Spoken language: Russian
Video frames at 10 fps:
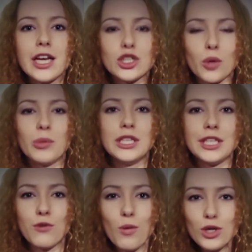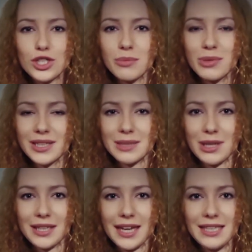чтобы на него можно было
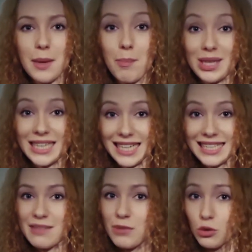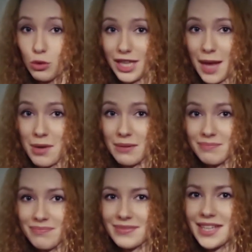смотреть под разными углами.
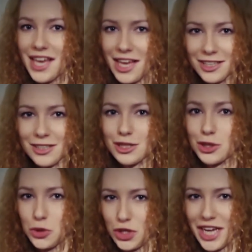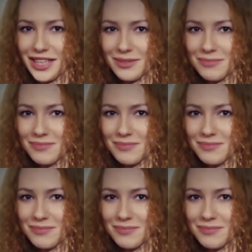И это не случайно.